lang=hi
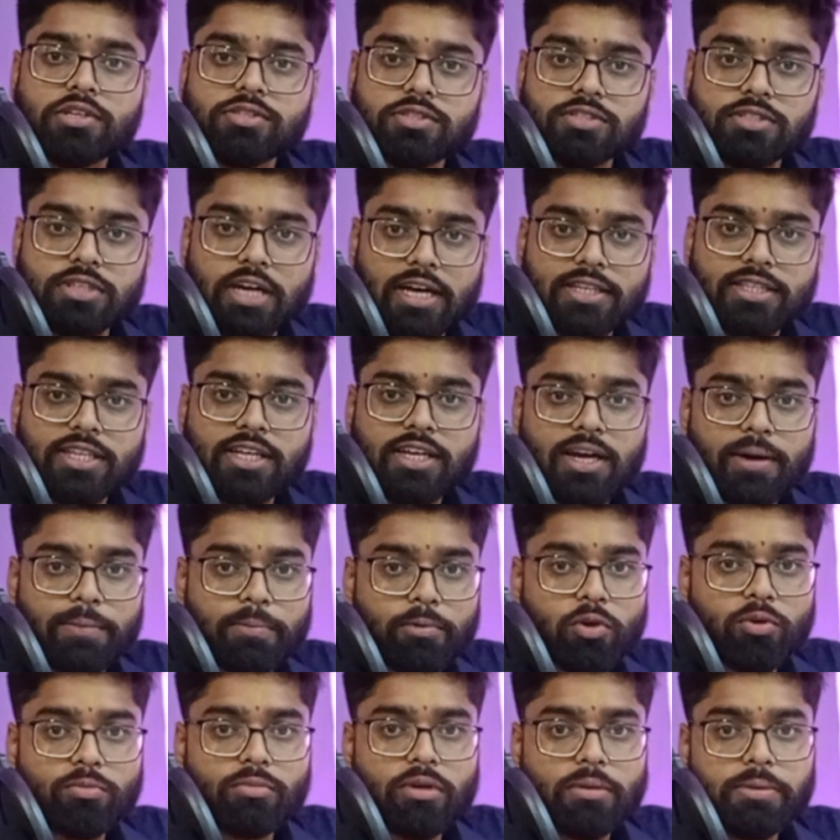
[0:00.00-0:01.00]
सादे
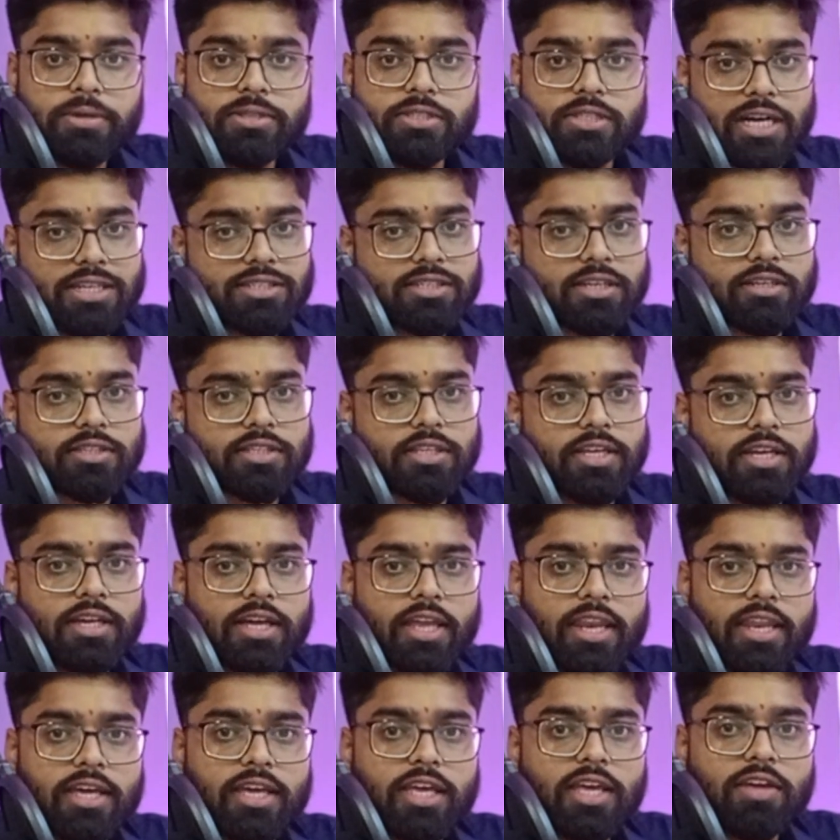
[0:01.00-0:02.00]
कपड़ों में भी जा सकते हैं
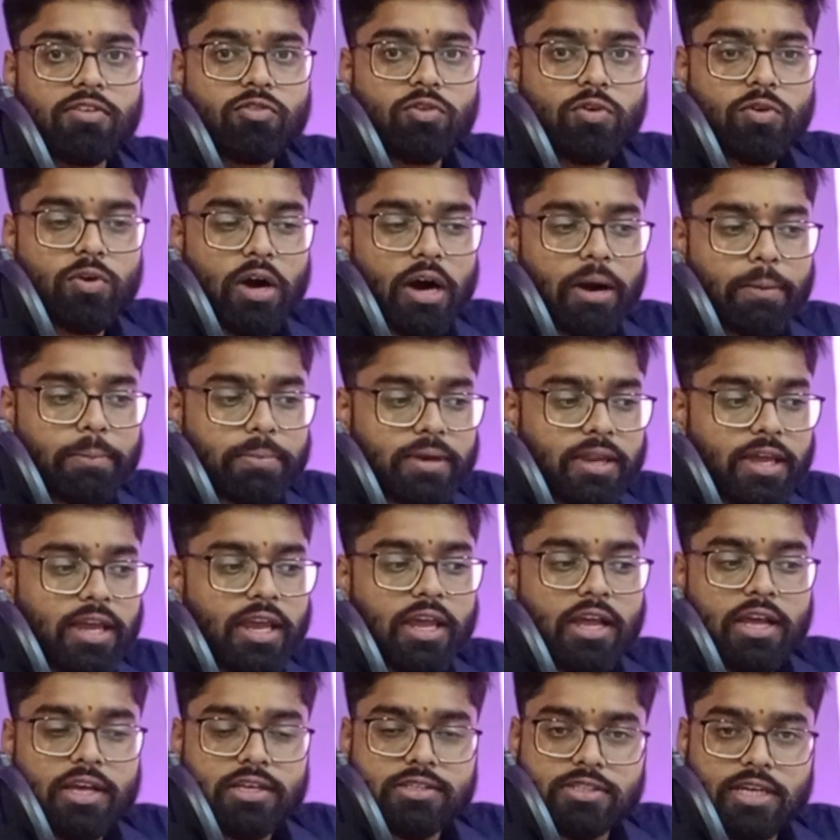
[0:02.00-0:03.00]
यानी कि वो
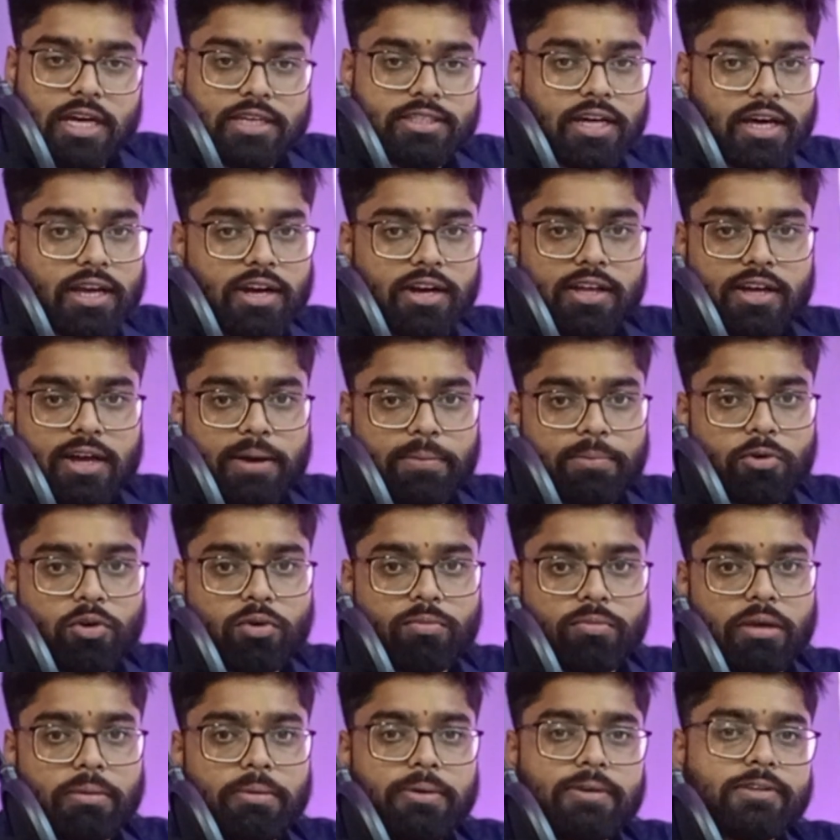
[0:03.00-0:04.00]
अपने साधारण
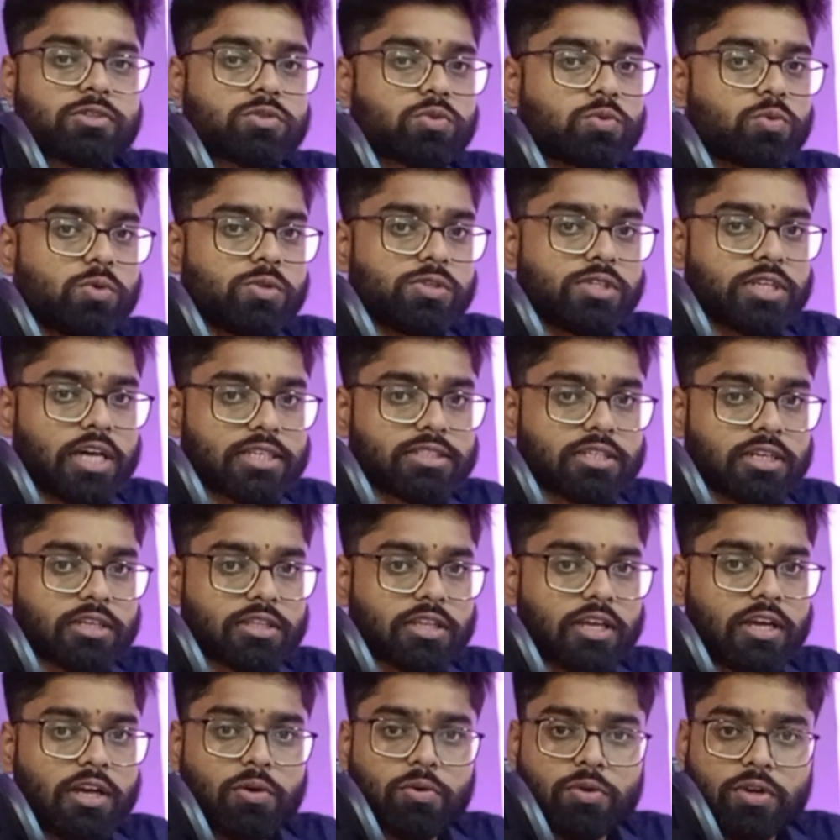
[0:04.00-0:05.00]
कपड़ों में भी स्कूल जा
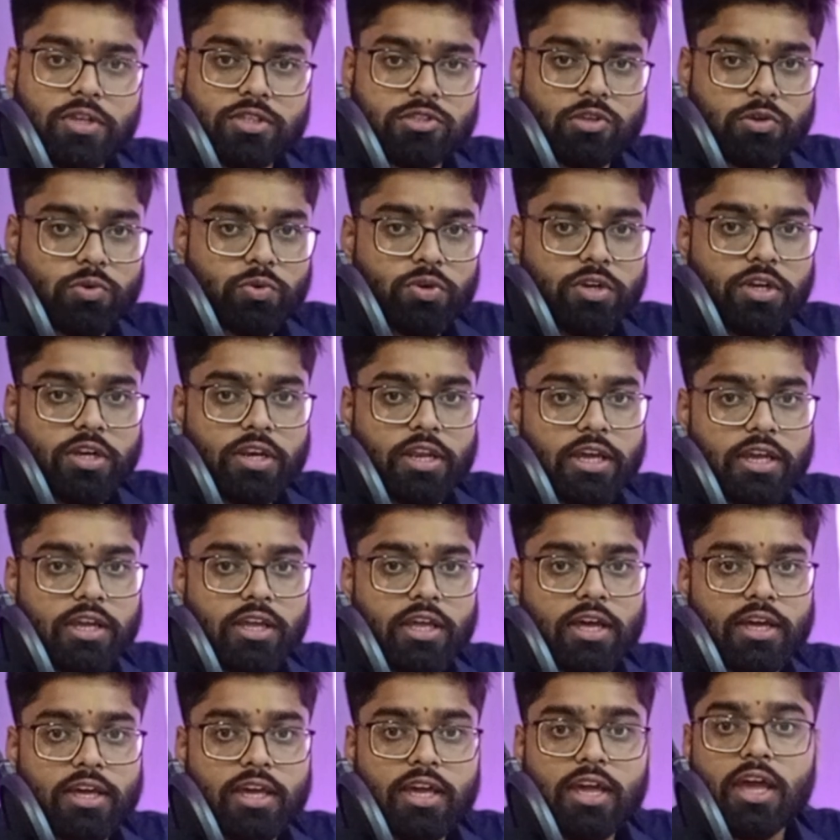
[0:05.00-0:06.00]
सकते हैं उन्हें ज़रूरी
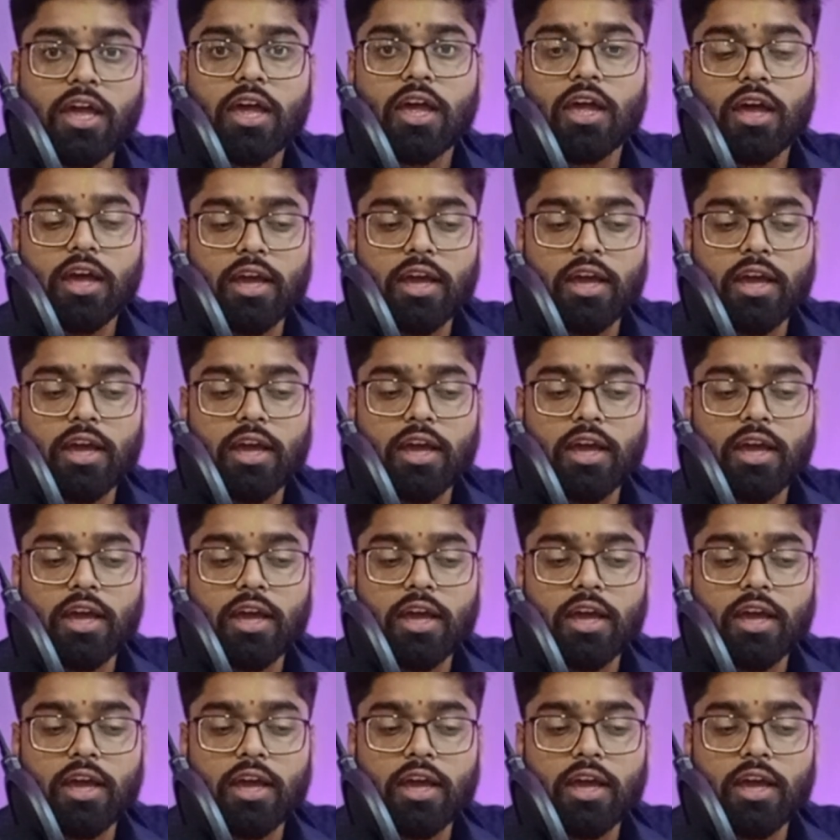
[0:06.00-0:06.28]
नहीं है कि